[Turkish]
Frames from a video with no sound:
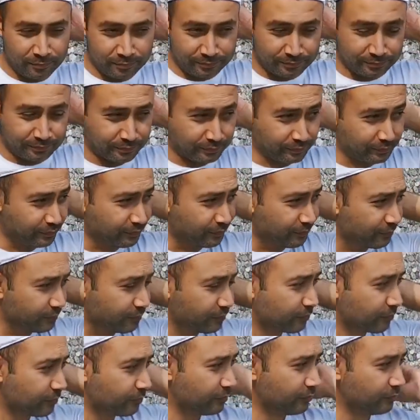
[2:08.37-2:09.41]
e,
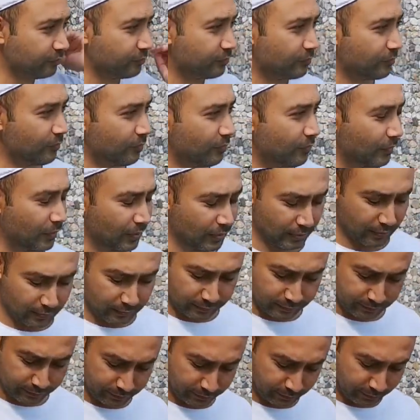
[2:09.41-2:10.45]
iki tanesini
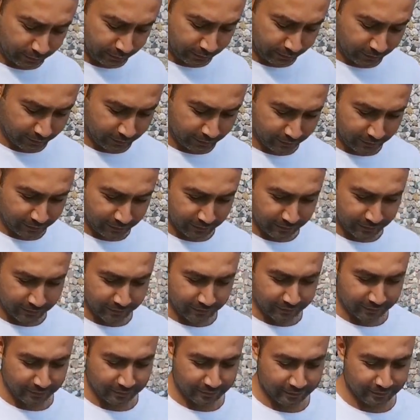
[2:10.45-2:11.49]
önümden
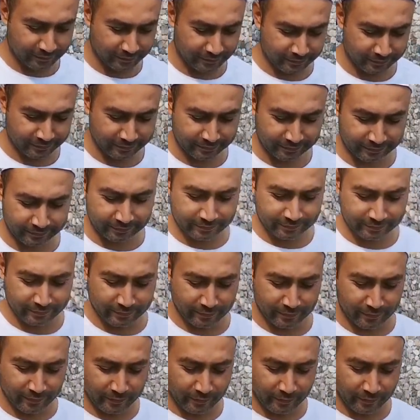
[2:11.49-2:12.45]
geçti. Sıyırdım.